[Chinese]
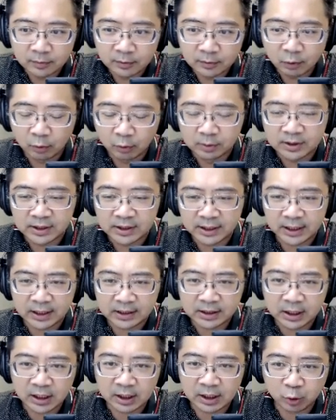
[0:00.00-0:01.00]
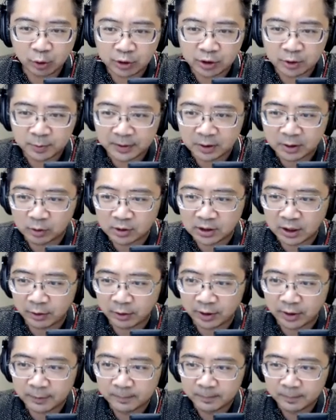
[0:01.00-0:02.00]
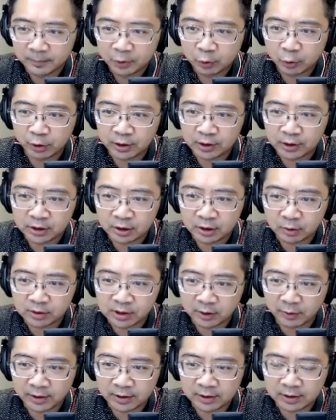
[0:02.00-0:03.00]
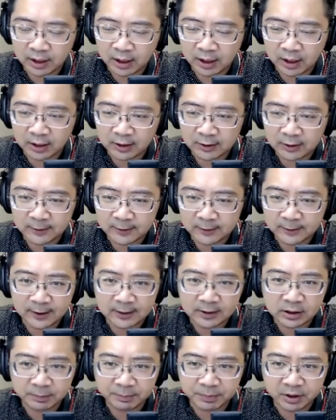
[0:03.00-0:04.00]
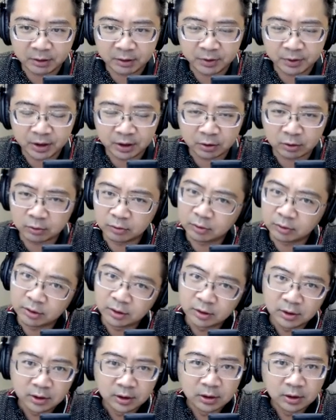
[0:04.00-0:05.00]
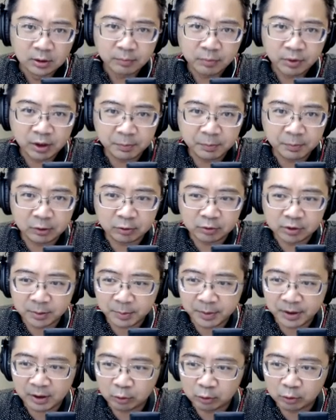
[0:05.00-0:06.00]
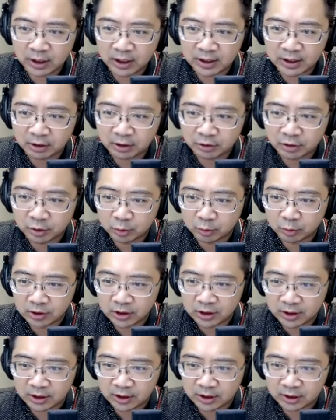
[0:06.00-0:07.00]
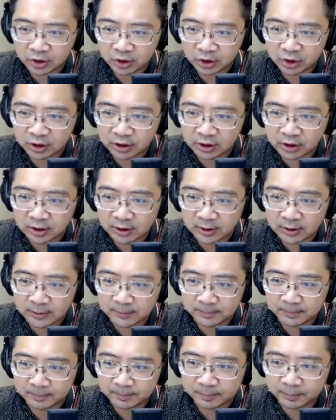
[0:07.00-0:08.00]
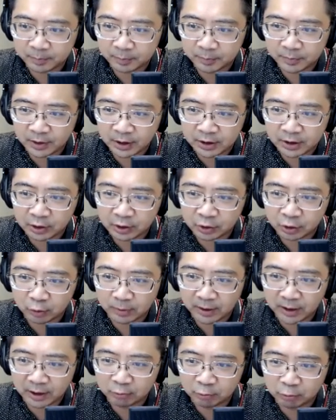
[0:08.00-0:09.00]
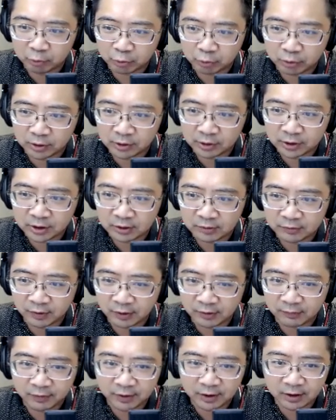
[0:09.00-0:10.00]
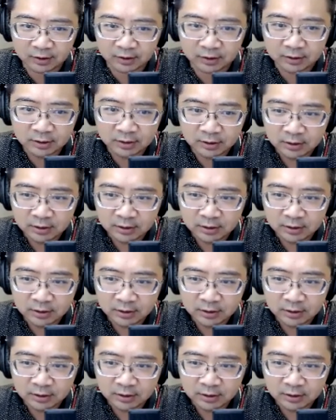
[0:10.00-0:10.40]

我们今天在 Twitter Space 我稍微推的时候，我稍微跟大家看一下比特币的图。比特币图这边，我就看小时图，这里是一个一千九百五左右，是非常非常